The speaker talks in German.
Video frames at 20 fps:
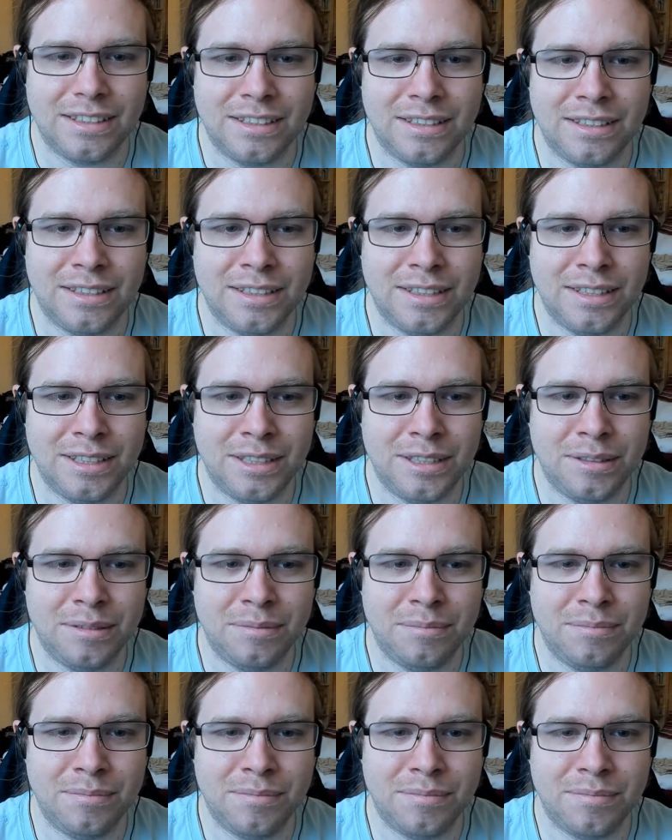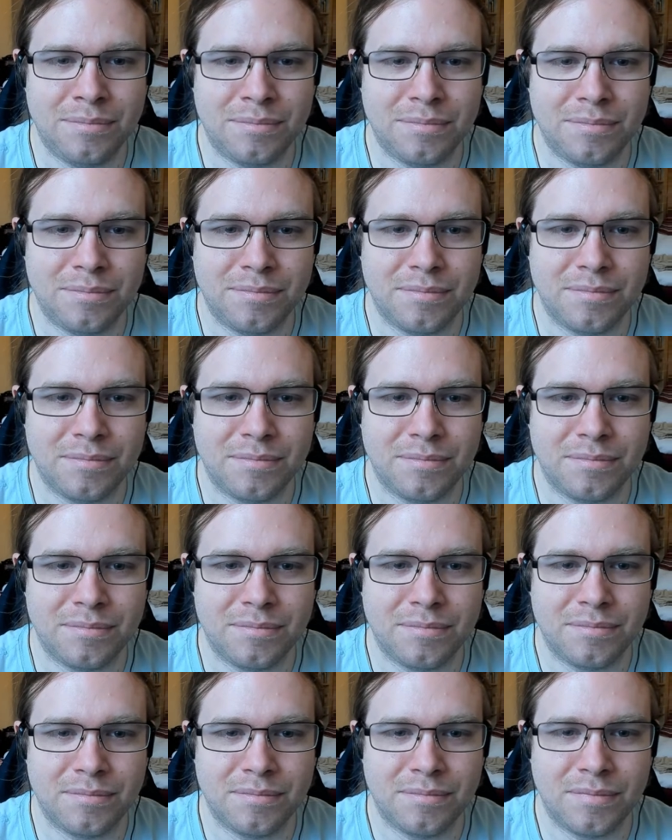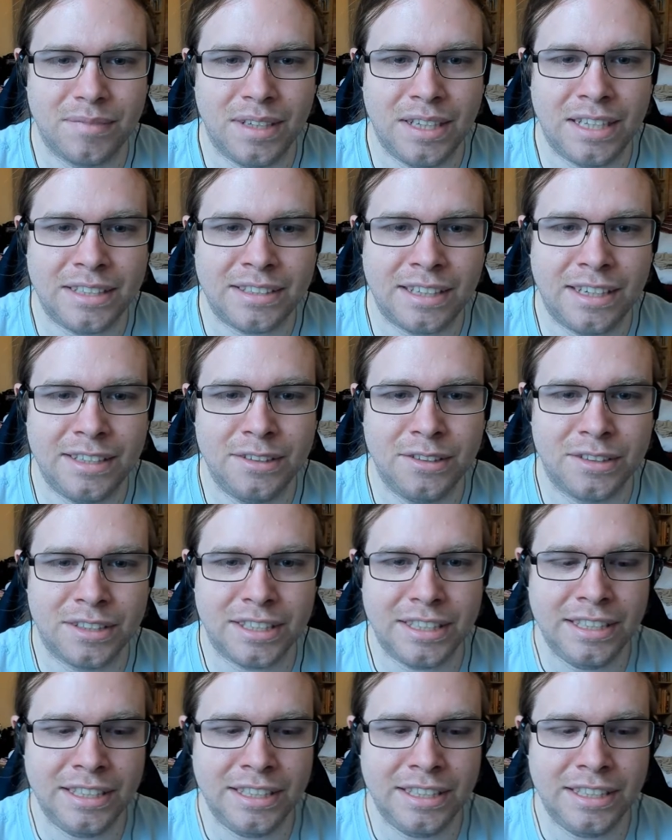Ähm, Lateinisch